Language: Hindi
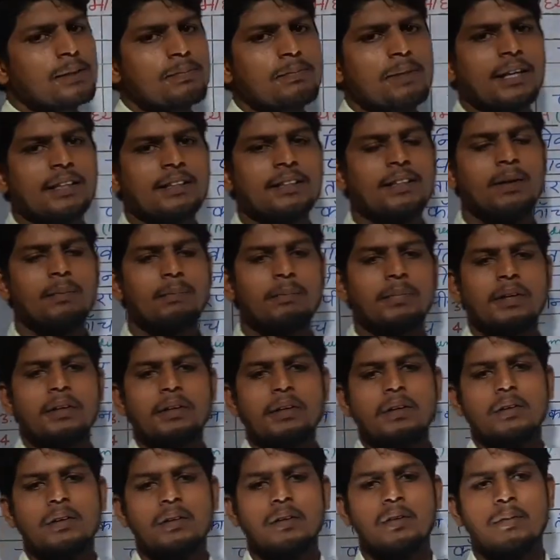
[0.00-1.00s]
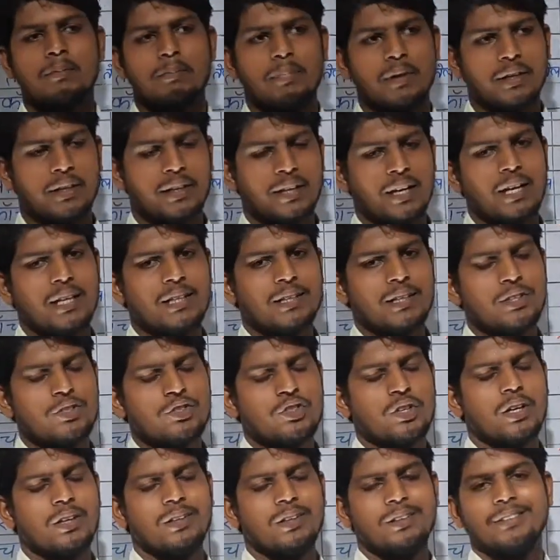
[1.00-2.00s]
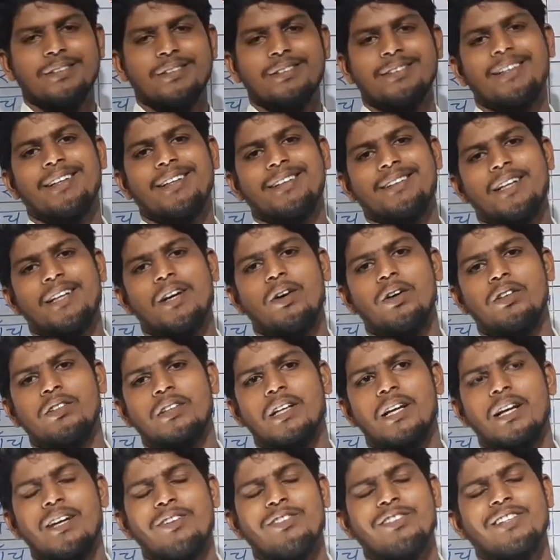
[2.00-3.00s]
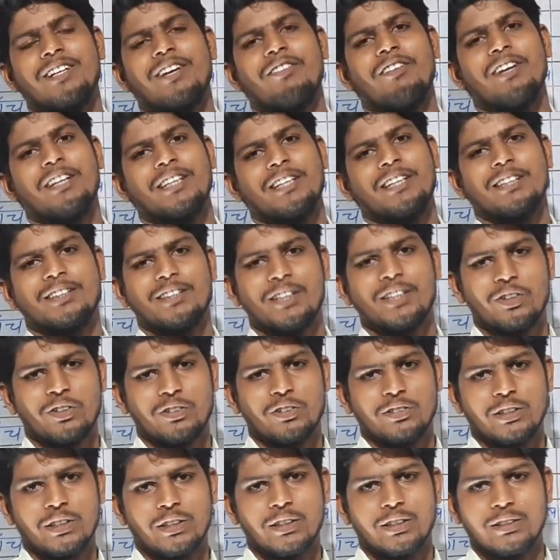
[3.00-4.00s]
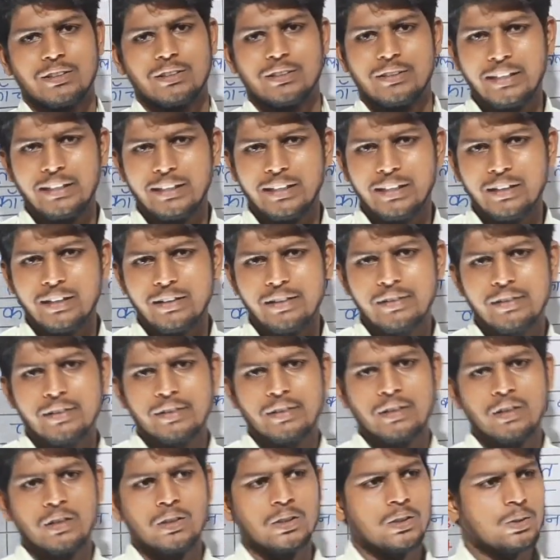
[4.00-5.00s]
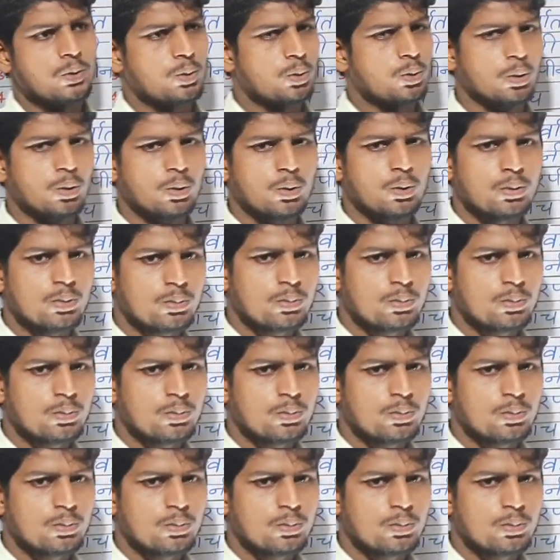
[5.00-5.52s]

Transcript: किस माध्यम में प्रकाश का चाल कितना होता है उसका वेग कितना होता है ठीक है तो